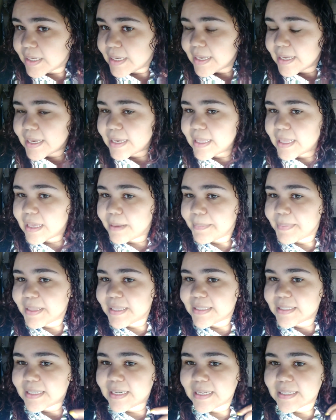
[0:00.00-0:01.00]
Y déjenme
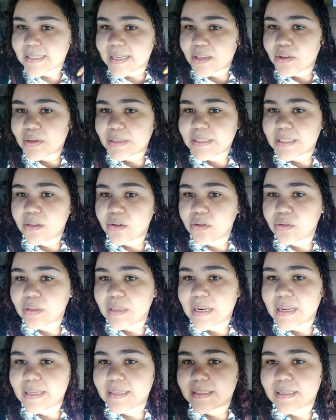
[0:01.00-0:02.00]
decirles que yo he estado
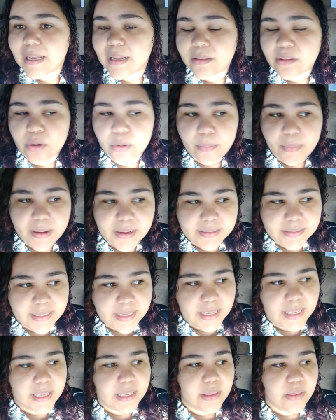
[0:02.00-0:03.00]
utilizando más
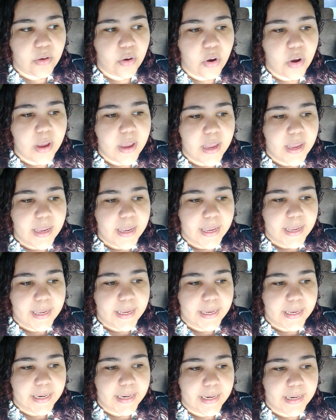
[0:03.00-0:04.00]
seguido
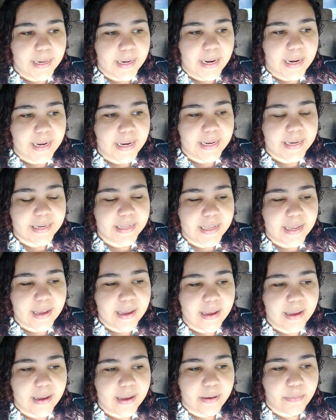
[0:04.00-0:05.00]
la
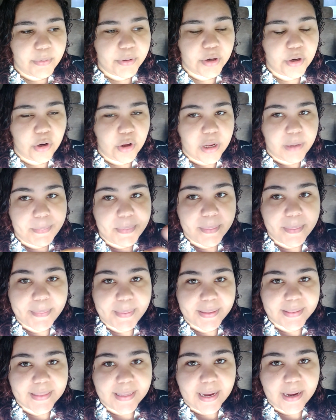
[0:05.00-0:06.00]
línea, bueno, lo que me
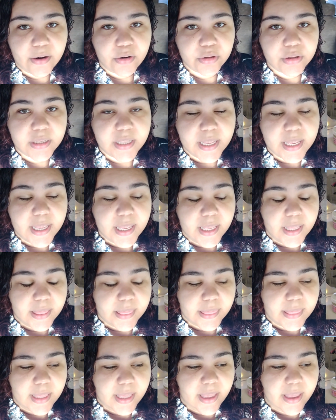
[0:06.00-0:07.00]
mandaron
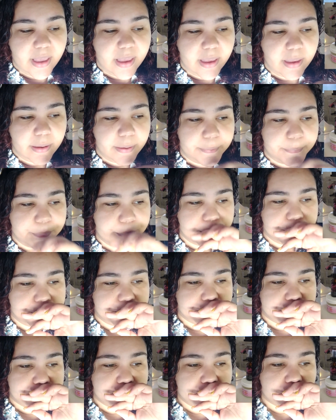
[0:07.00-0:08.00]
de
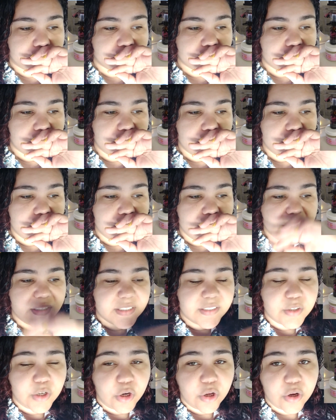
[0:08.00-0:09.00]
mm,
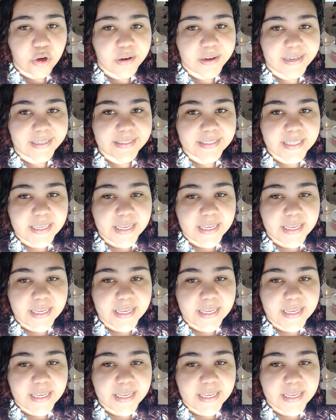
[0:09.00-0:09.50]
Solo Coquette.